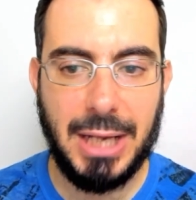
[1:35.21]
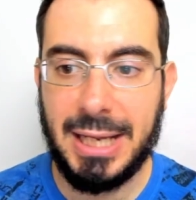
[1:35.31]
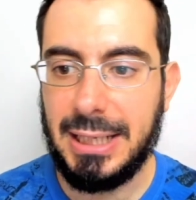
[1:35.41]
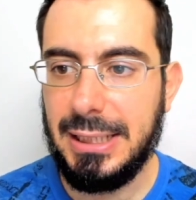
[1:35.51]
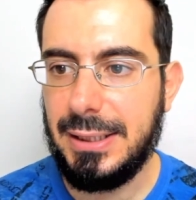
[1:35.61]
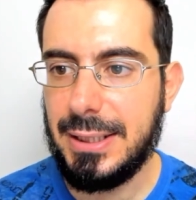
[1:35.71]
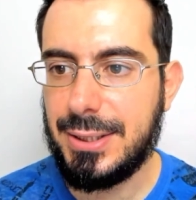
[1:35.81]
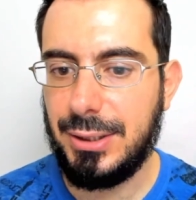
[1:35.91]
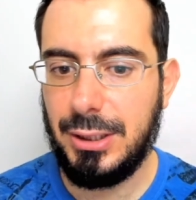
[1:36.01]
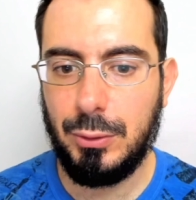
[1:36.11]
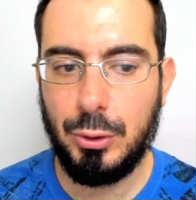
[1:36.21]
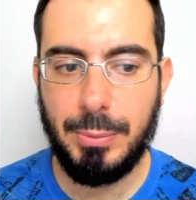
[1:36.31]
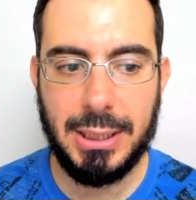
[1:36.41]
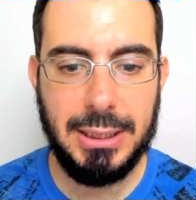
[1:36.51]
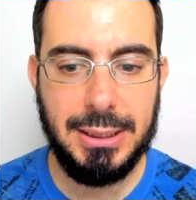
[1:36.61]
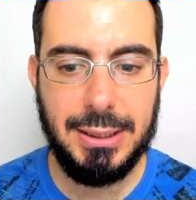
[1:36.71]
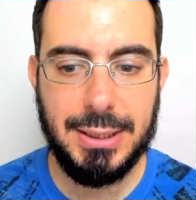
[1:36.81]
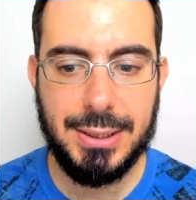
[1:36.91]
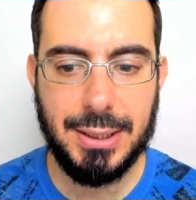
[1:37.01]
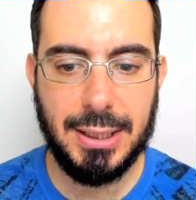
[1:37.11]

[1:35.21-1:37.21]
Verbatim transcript: Analytics, di YouTube Analytics,